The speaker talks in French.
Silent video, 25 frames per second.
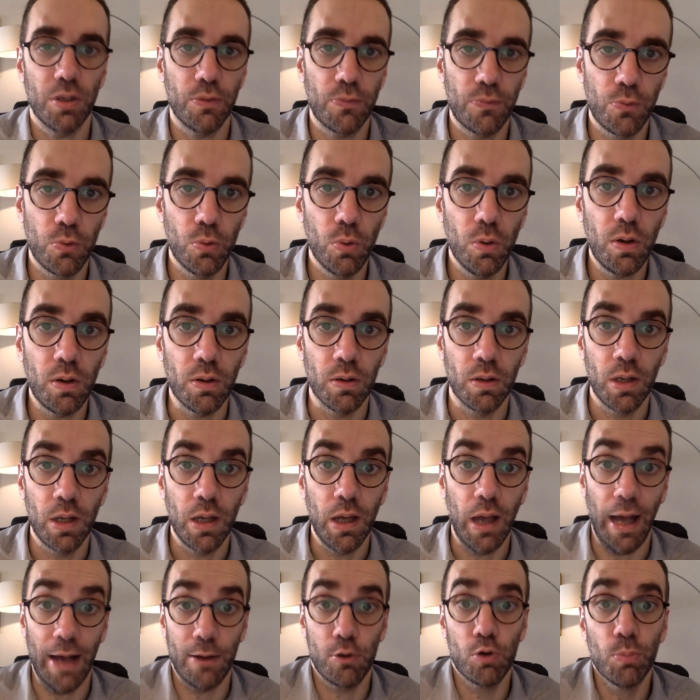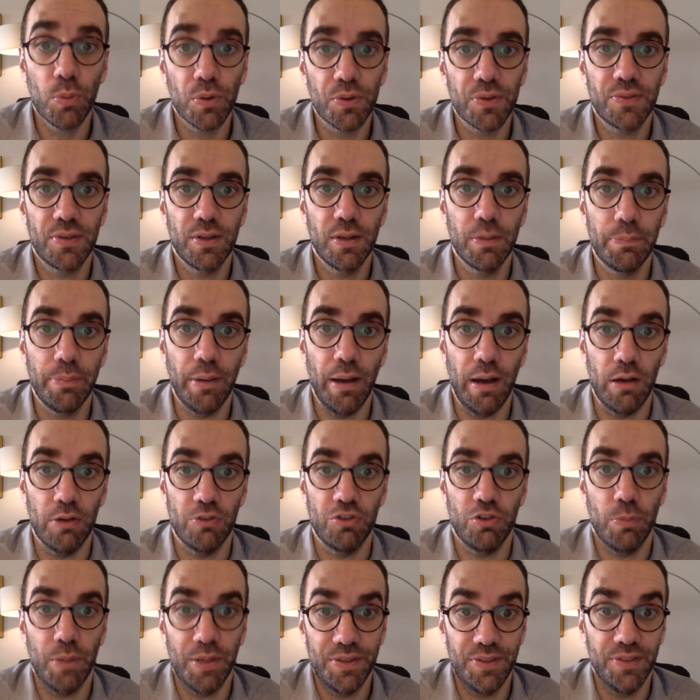et influents, à commencer par
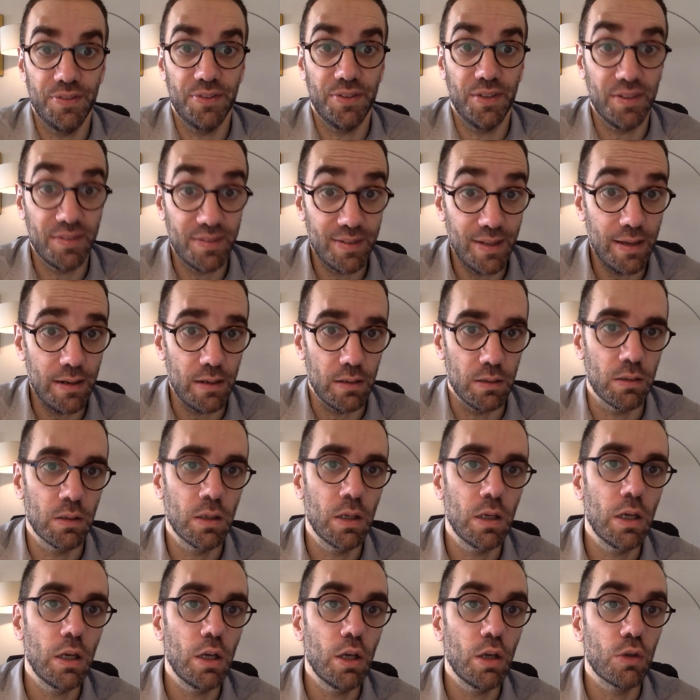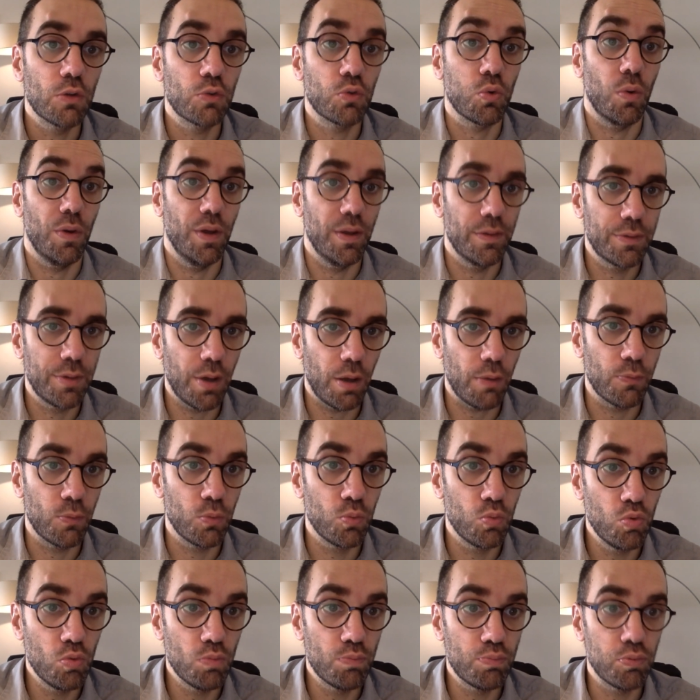Jean-Baptiste Estelle, sont
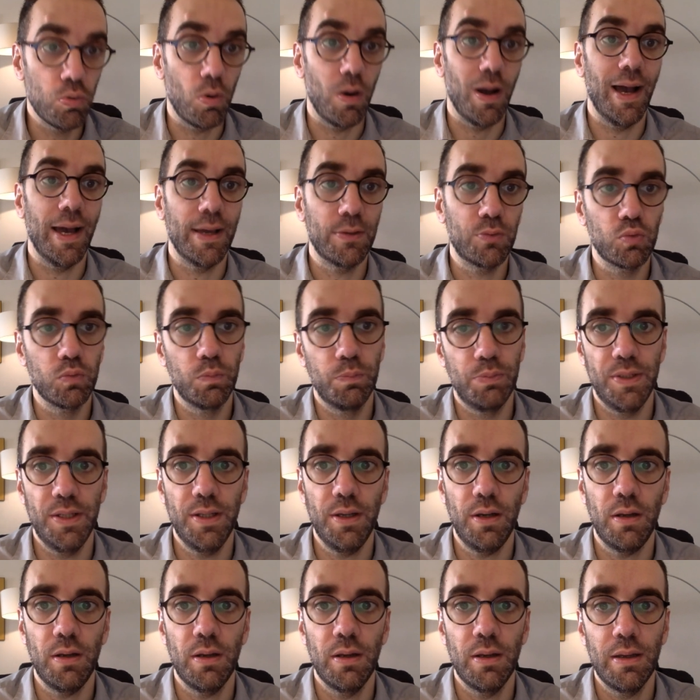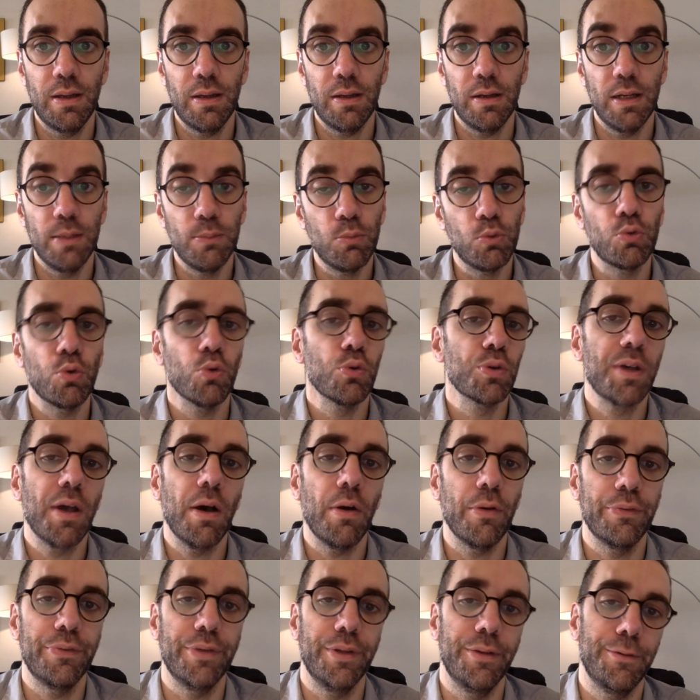intervenus pour assouplir les mesures de
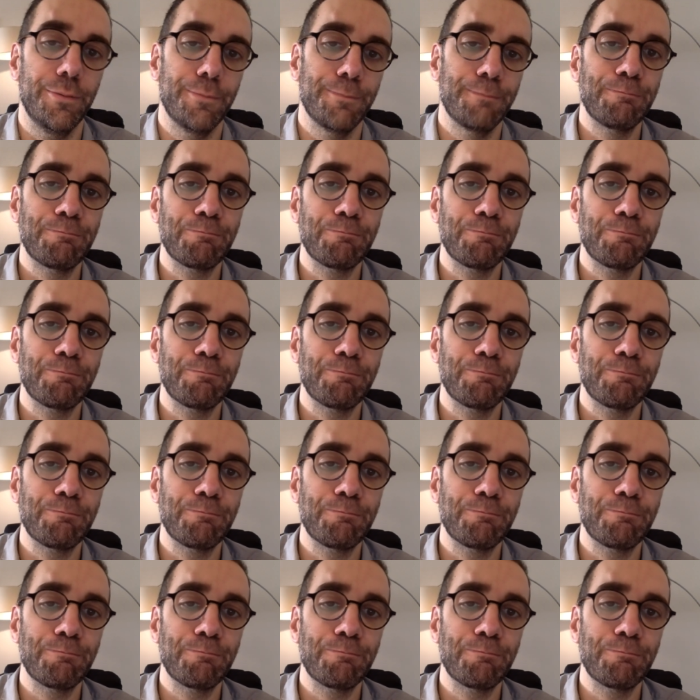quarantaine.